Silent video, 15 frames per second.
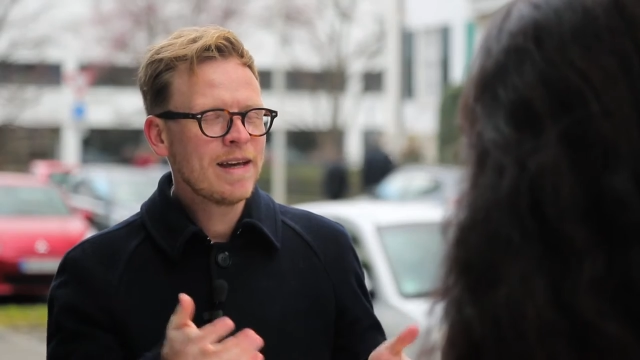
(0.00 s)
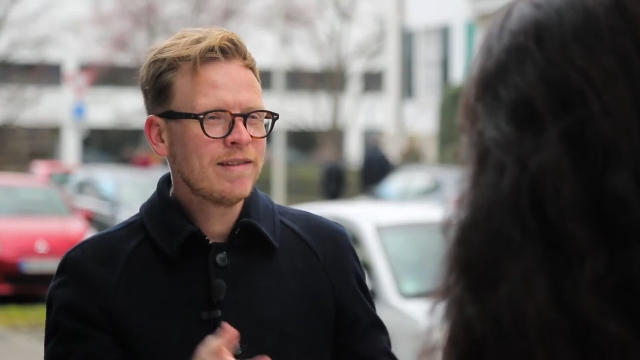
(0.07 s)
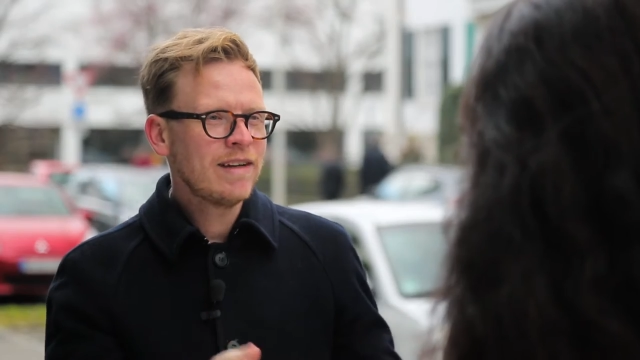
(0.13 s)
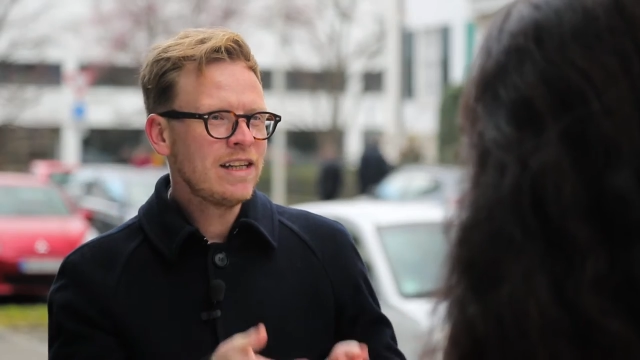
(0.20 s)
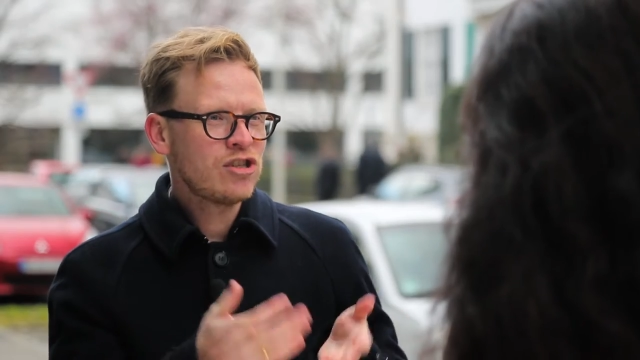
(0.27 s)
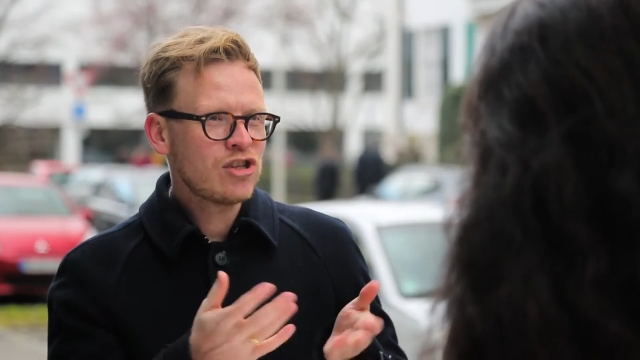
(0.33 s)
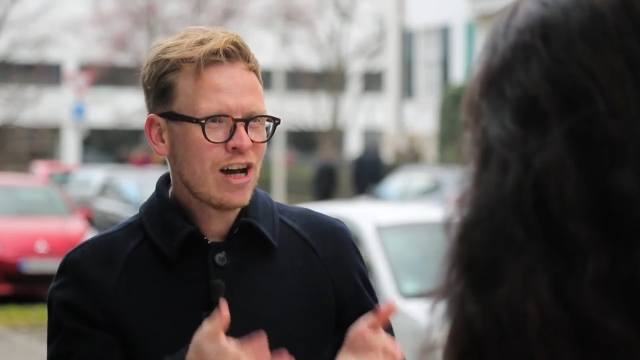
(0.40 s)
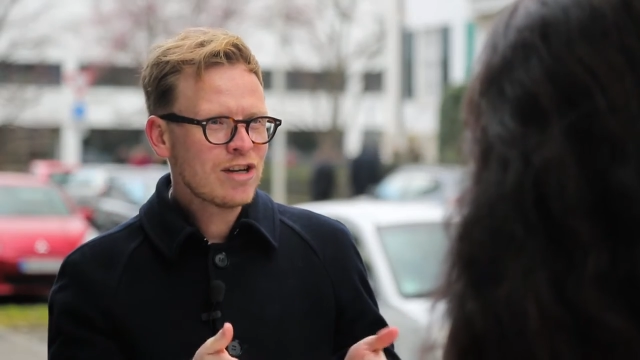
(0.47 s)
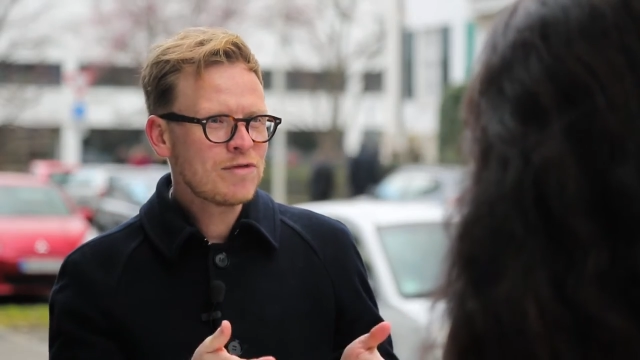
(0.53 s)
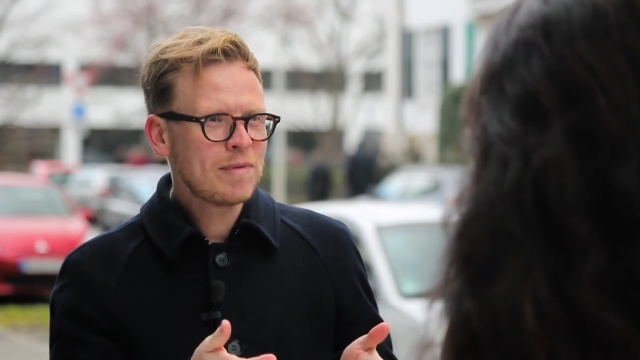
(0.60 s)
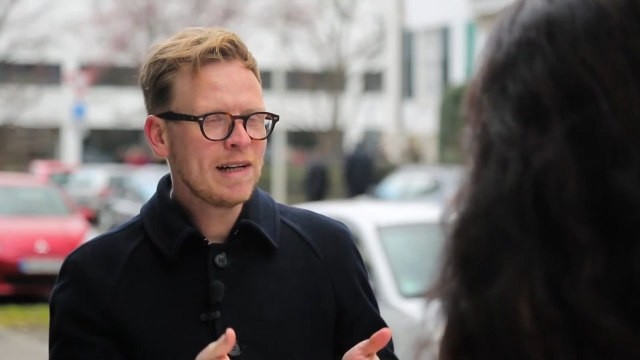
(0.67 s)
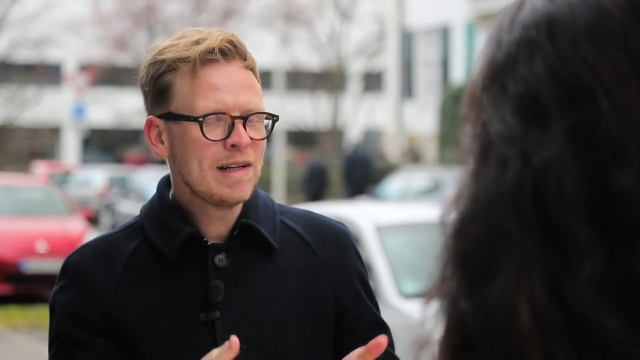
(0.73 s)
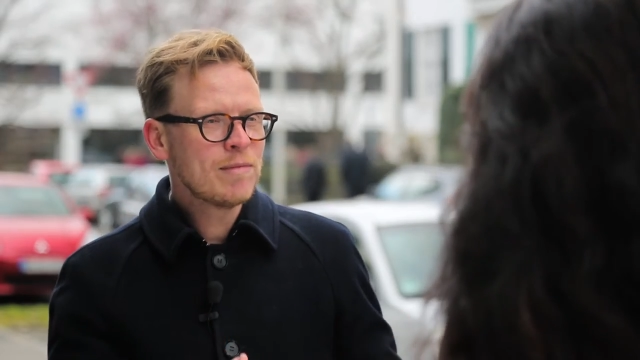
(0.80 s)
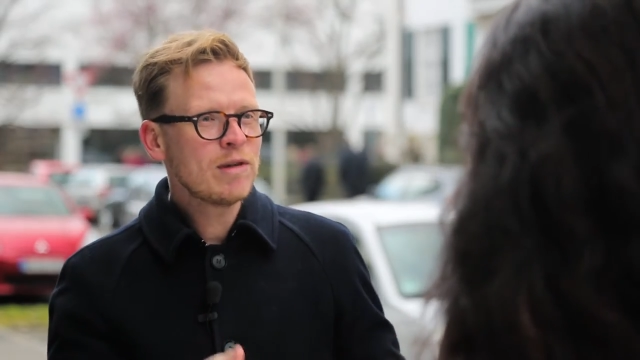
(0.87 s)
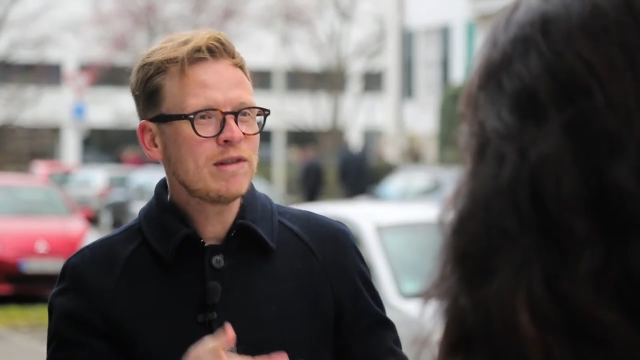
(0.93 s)
Wenn ich Schach
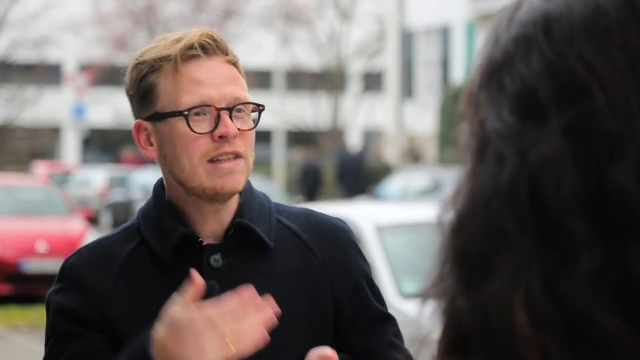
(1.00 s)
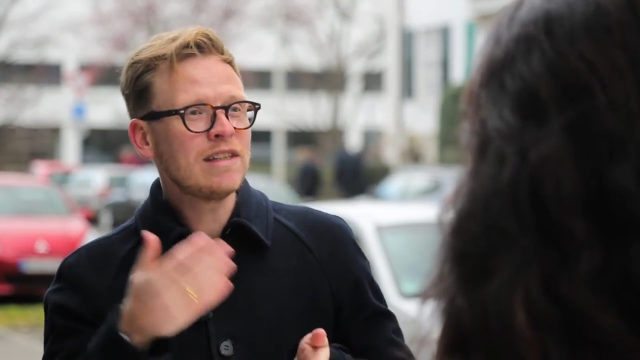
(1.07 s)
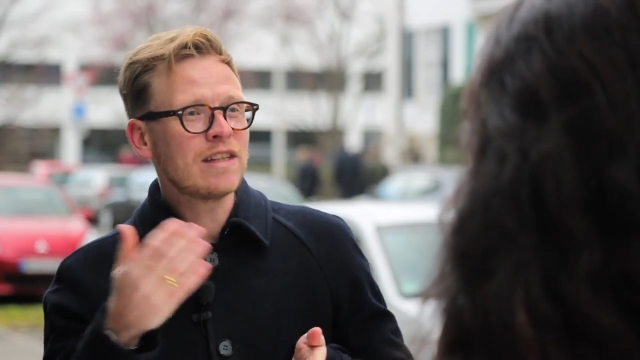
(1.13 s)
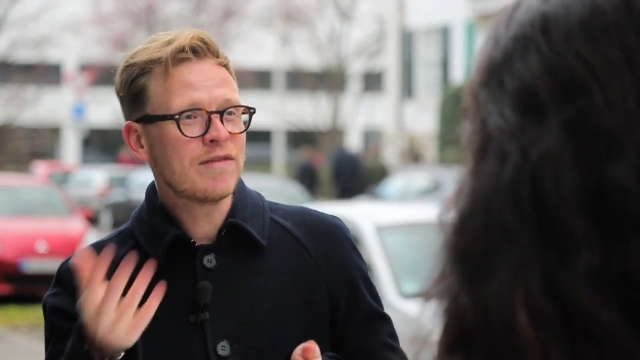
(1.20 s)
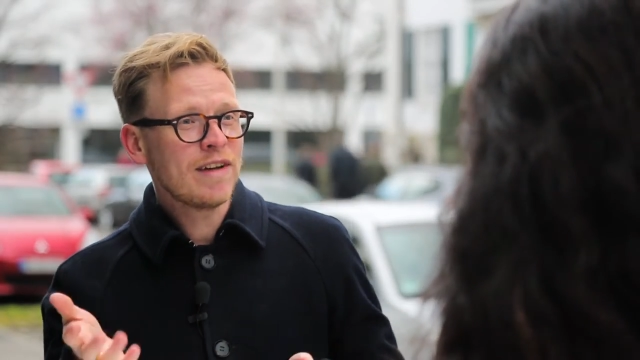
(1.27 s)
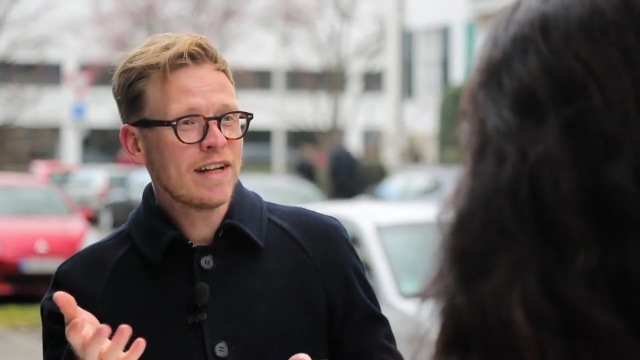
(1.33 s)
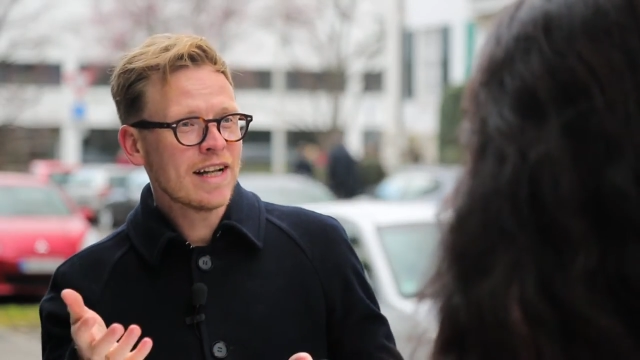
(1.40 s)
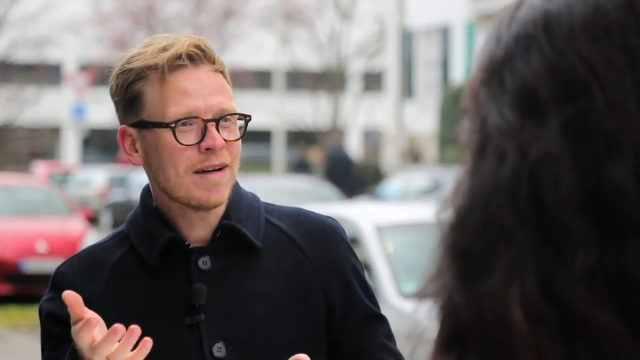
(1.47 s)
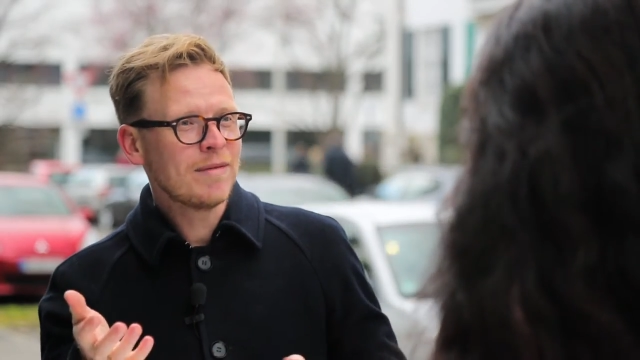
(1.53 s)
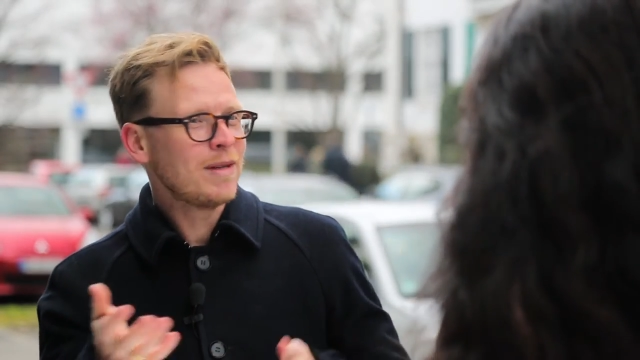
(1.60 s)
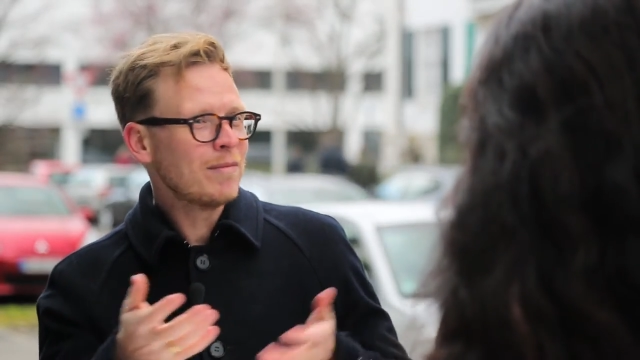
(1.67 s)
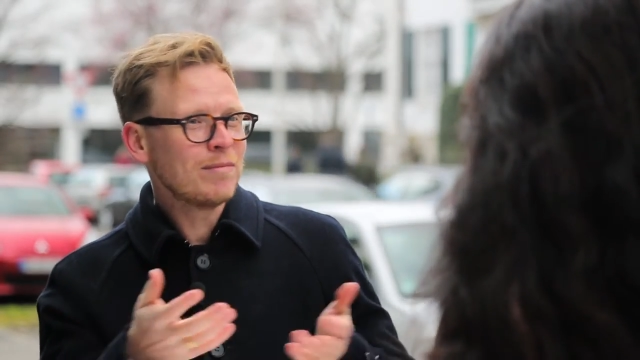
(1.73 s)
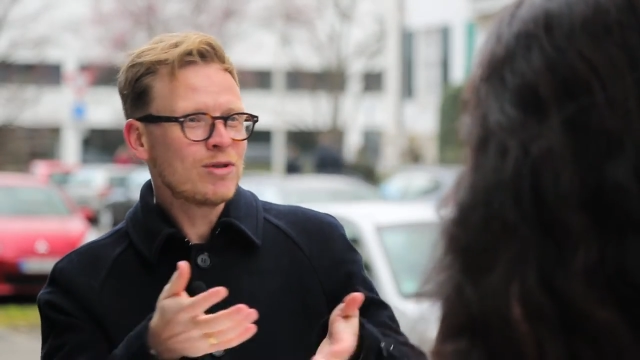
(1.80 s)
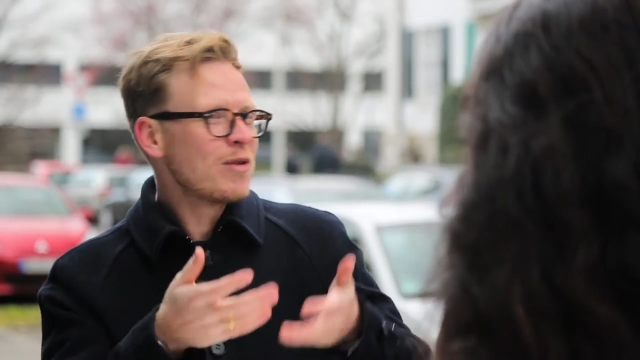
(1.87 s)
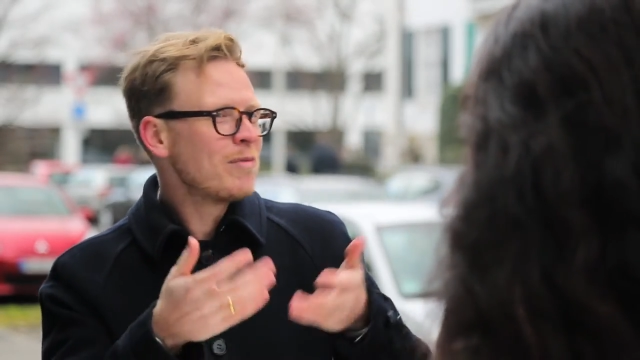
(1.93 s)
spiele, möchte ich gewinnen, habe
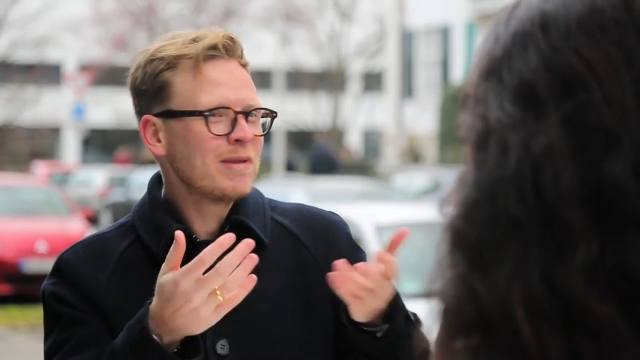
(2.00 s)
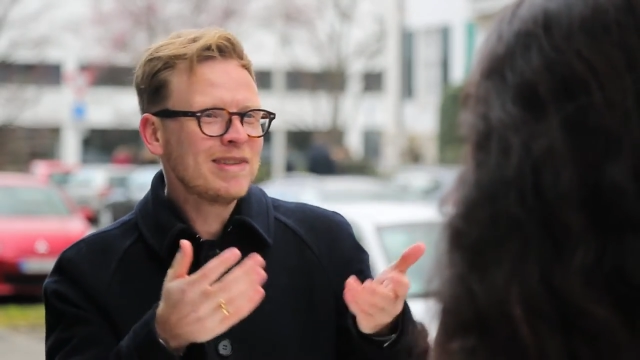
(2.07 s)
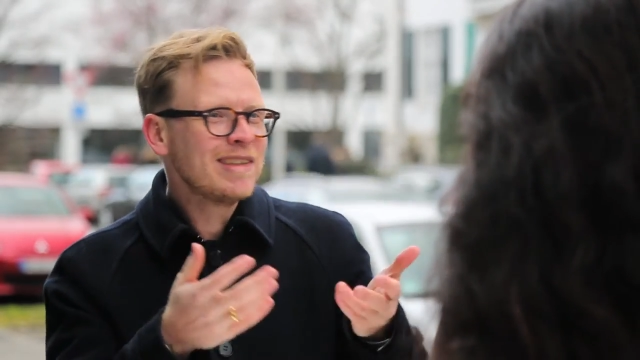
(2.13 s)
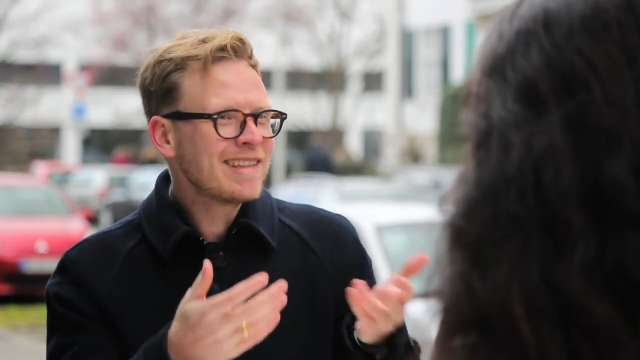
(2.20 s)
ich ein bestimmtes